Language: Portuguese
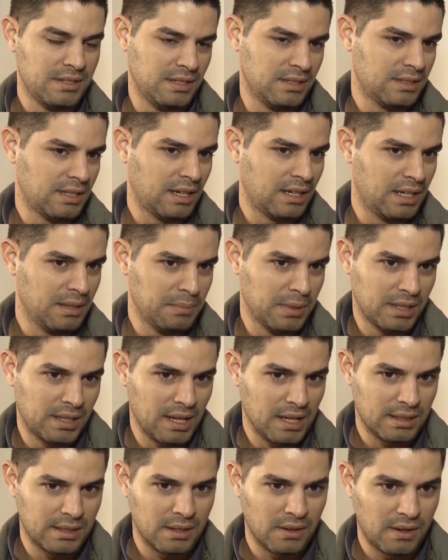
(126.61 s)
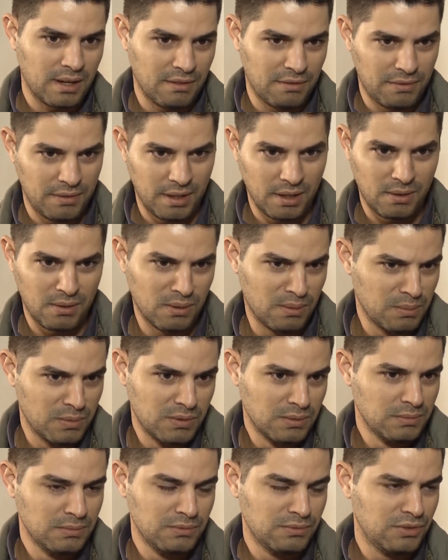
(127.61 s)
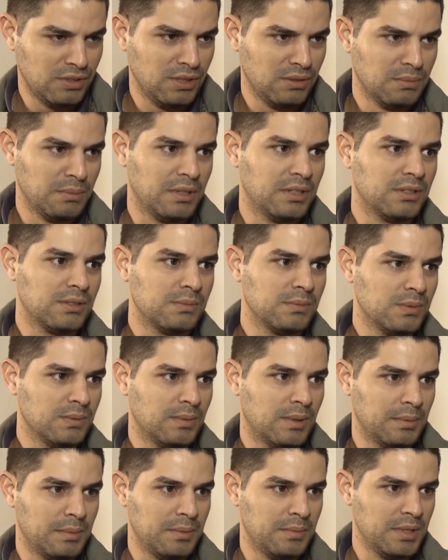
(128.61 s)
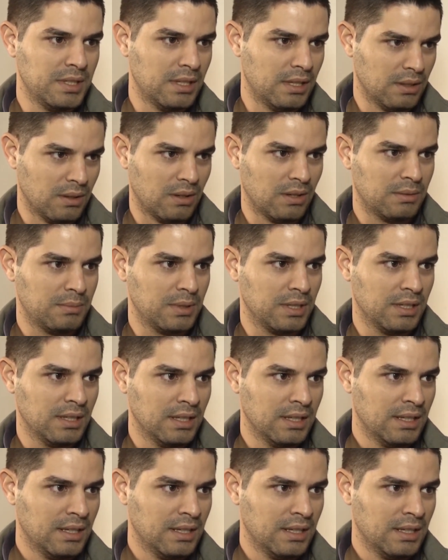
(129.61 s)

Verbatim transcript: A gente está aqui para tratar o café como um vinho mesmo, uma bebida nobre,